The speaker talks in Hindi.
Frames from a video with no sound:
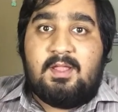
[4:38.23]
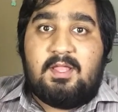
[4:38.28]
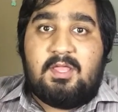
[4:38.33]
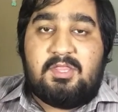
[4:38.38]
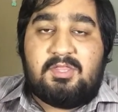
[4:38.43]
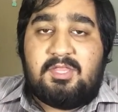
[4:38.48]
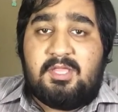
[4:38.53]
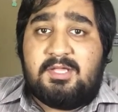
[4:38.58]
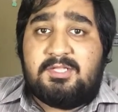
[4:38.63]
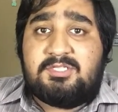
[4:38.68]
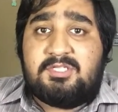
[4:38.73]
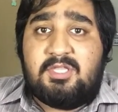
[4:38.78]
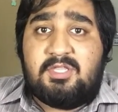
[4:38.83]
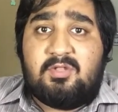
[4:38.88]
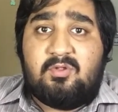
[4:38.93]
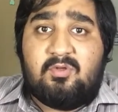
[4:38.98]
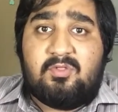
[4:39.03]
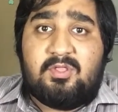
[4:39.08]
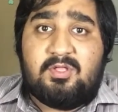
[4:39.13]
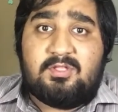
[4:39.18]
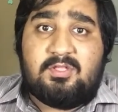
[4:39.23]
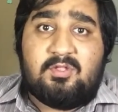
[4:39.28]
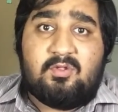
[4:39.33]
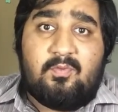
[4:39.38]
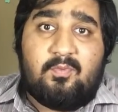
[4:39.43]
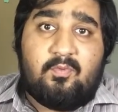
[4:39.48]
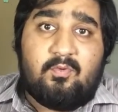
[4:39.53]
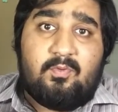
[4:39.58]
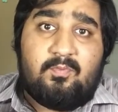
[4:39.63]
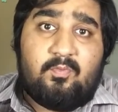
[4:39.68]
इस तरह की चीज़ें हो सकती है जो
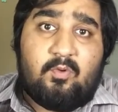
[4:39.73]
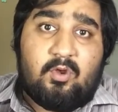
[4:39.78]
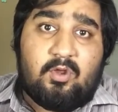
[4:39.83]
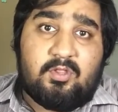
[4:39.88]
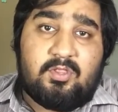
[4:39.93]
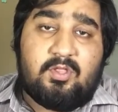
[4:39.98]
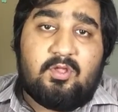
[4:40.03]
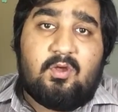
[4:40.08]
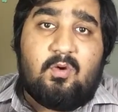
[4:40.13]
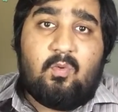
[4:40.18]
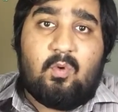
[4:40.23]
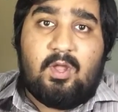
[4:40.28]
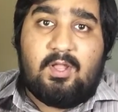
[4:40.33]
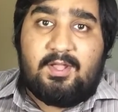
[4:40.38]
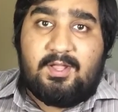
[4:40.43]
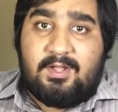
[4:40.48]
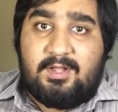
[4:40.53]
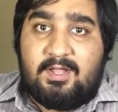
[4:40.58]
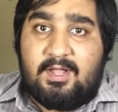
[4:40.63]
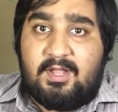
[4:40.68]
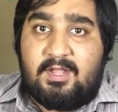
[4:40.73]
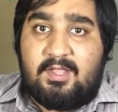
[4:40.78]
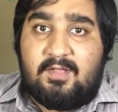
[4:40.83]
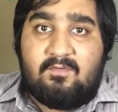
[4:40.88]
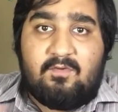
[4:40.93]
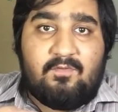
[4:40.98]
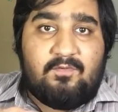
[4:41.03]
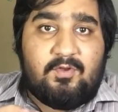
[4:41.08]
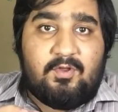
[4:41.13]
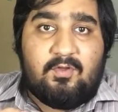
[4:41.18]
तो पॉलिसी को वायलेट कर रही है
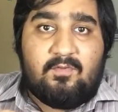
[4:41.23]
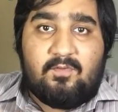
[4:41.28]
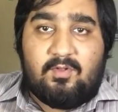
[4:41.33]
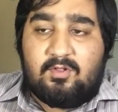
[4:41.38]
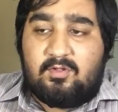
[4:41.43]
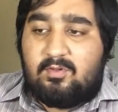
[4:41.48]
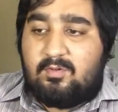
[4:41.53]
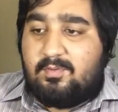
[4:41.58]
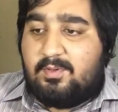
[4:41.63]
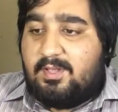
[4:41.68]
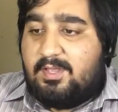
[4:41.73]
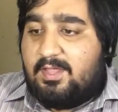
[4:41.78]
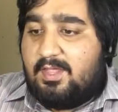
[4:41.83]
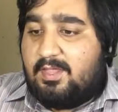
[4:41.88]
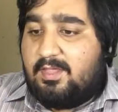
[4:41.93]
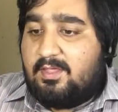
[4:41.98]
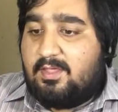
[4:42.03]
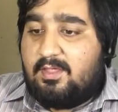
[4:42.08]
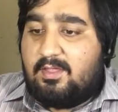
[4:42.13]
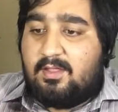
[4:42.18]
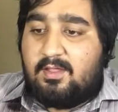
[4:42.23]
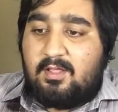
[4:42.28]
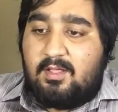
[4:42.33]
वो वीडियो बिल्कुल भी नहीं आएंगी